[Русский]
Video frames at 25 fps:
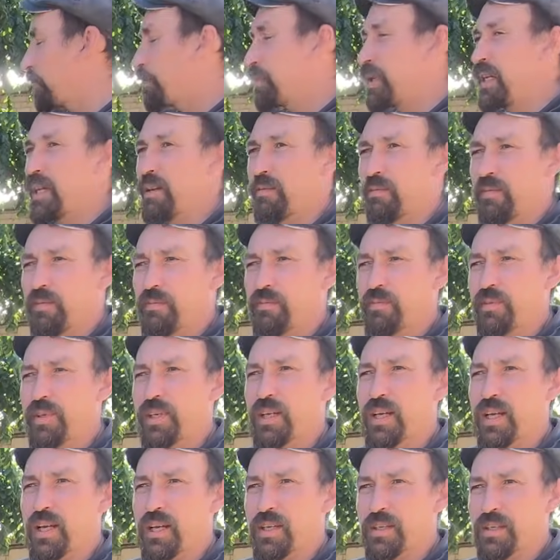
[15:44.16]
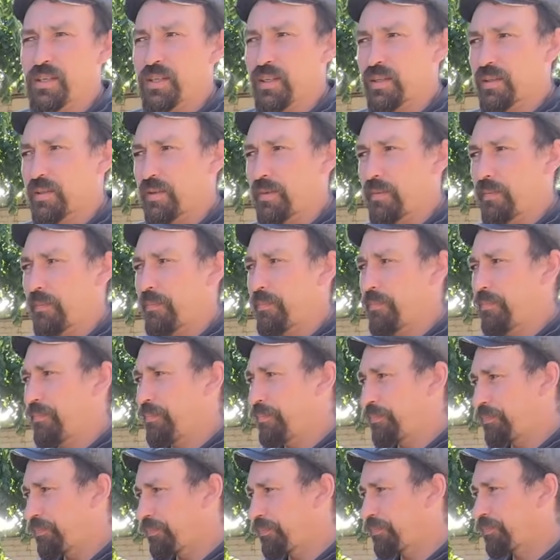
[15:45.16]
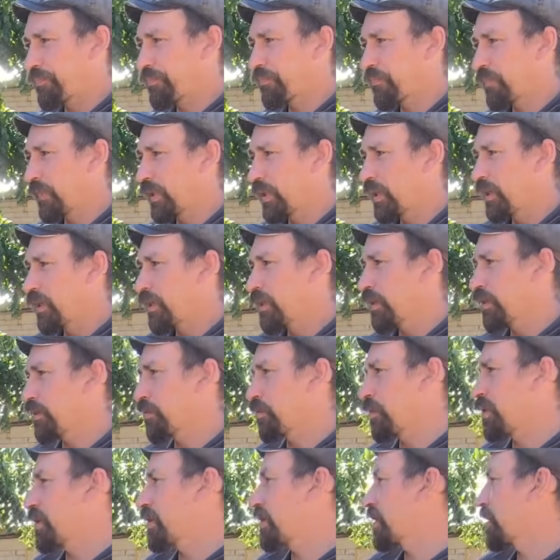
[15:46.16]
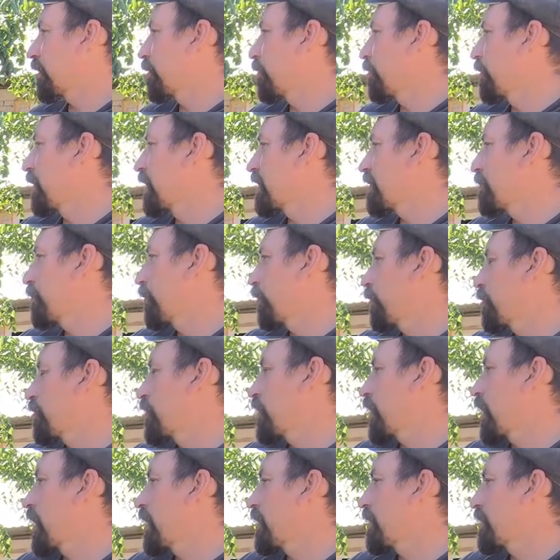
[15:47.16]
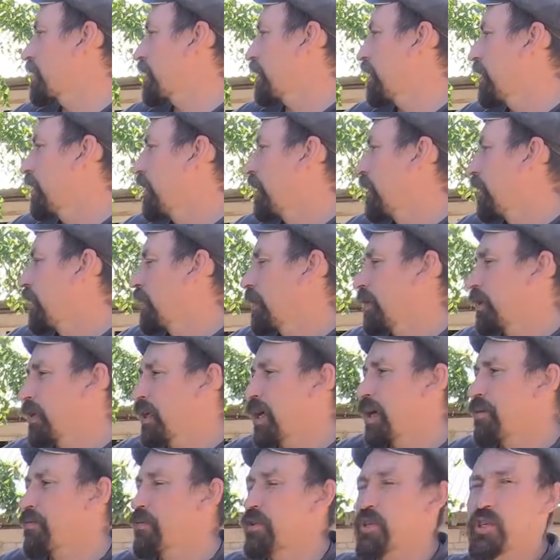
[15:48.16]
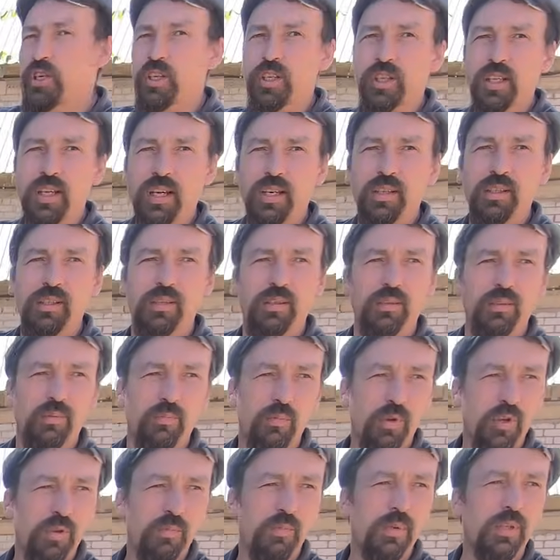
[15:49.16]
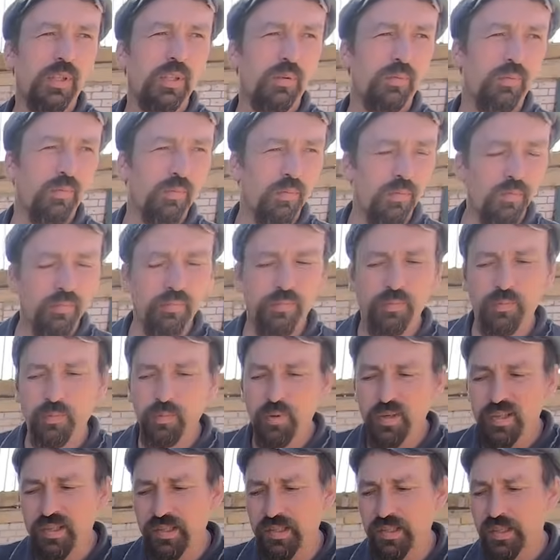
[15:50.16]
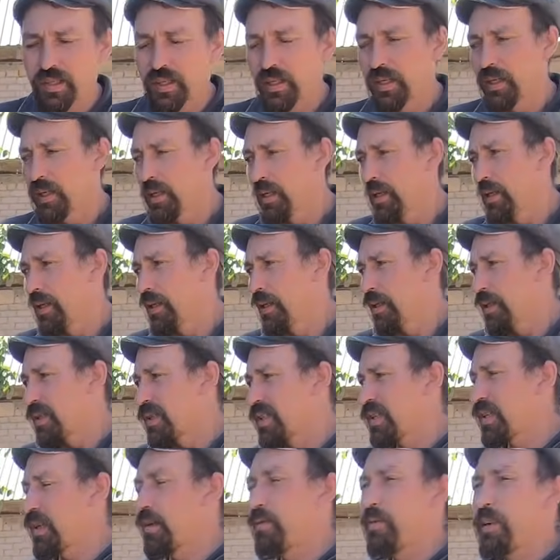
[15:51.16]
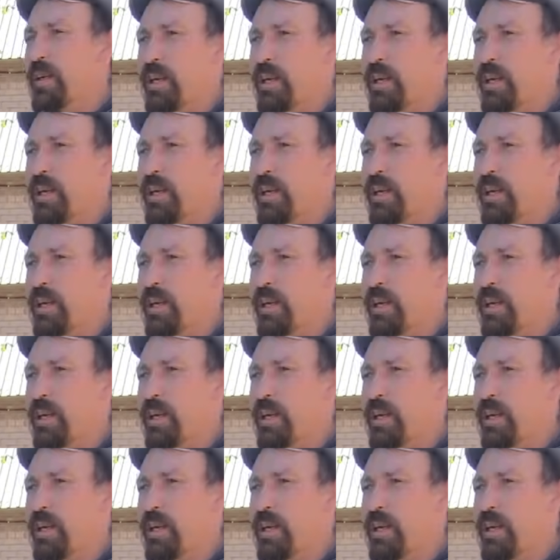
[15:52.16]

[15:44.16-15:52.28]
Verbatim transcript: при первом варианте, то есть это у нас получается гафечка, да, может быть, ну, то есть со